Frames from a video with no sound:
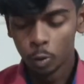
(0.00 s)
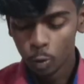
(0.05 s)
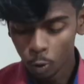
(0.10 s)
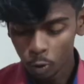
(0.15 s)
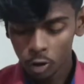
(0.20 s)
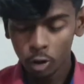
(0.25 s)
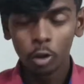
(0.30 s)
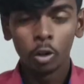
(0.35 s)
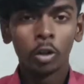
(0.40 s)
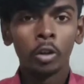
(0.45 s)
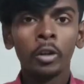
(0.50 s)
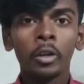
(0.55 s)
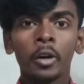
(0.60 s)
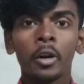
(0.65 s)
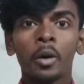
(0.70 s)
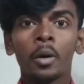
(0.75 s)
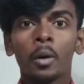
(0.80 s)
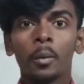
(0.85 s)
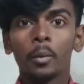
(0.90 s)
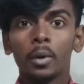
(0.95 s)
দুটো
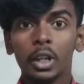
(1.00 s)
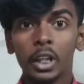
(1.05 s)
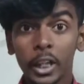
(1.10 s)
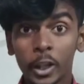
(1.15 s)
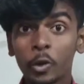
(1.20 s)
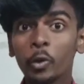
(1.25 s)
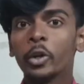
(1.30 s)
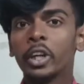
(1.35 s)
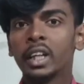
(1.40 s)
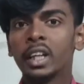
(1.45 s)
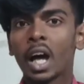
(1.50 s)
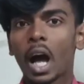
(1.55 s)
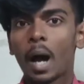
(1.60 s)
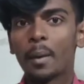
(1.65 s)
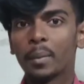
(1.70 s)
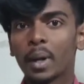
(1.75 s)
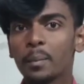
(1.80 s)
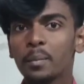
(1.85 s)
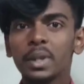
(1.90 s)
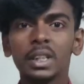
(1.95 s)
লিকুইড
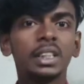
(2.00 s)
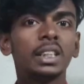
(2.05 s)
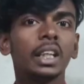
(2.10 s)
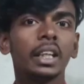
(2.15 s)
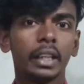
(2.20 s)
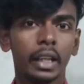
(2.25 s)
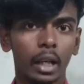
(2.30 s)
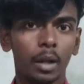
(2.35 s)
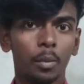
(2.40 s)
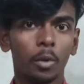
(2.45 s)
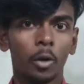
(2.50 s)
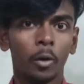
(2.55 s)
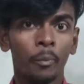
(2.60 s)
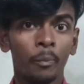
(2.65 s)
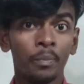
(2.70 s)
আমরা মিশিয়ে দেখব